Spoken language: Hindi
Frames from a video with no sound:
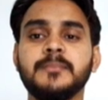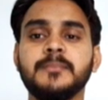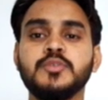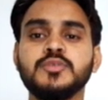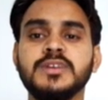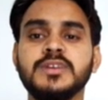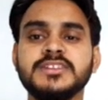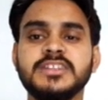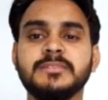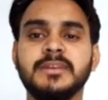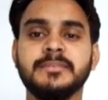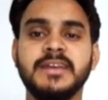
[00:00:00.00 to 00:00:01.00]
पूर्व
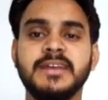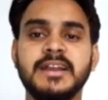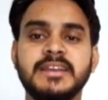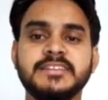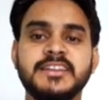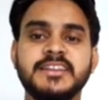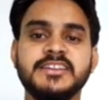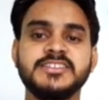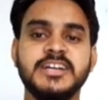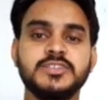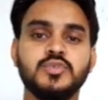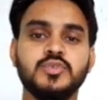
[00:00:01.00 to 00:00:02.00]
कथन में हम क्या कहते हैं कि
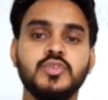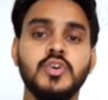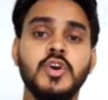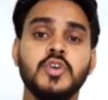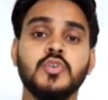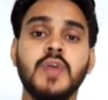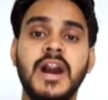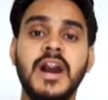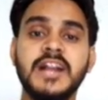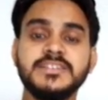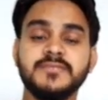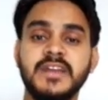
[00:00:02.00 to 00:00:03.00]
छात्रों को
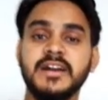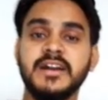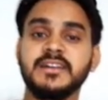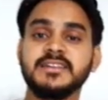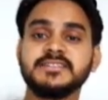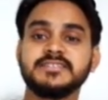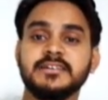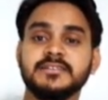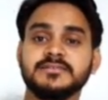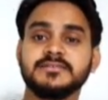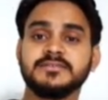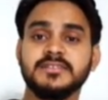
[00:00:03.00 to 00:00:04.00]
आज व्याकरण की
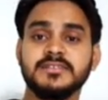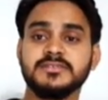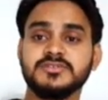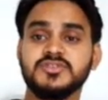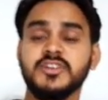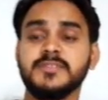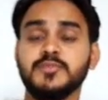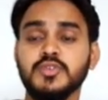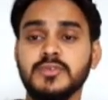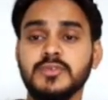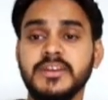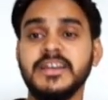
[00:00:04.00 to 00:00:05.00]
सॉरी
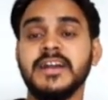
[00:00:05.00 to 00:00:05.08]
पूर्व